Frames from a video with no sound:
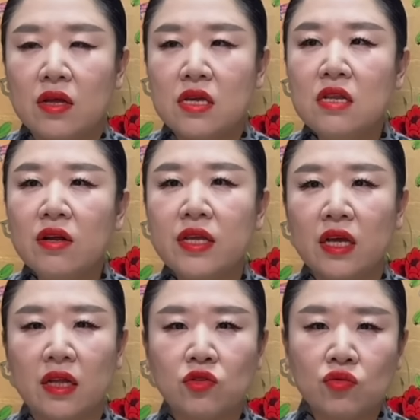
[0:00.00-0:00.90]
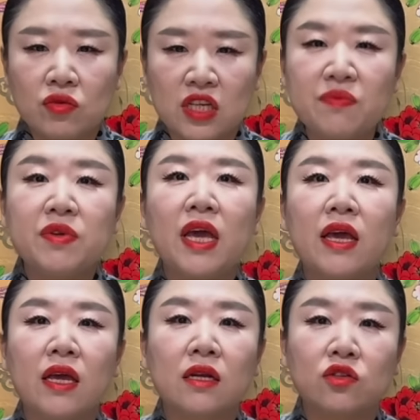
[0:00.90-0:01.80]
이런 얘기들 조금 깊게
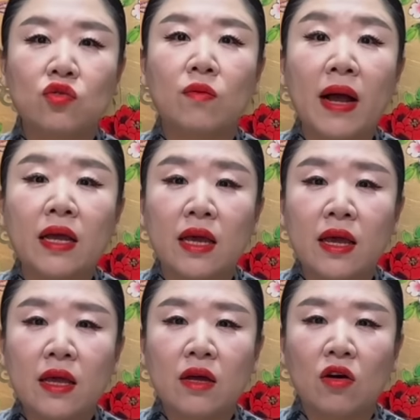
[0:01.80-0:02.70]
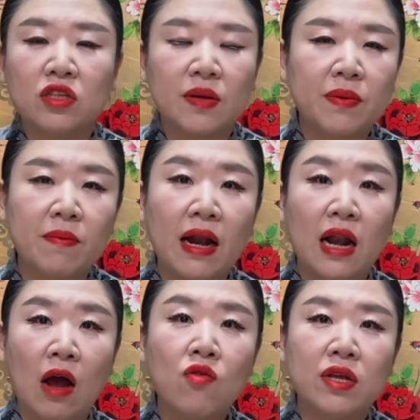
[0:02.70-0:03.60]
얘기를 조금 할게. 네. 어차피 말
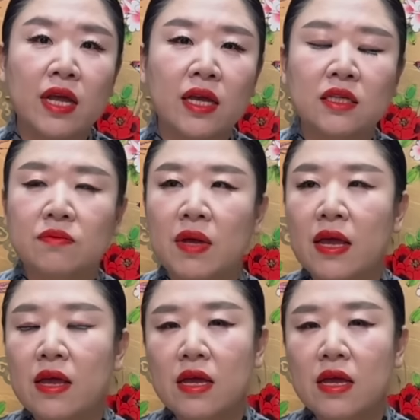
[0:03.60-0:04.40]
나온 길에 얘기 좀 해.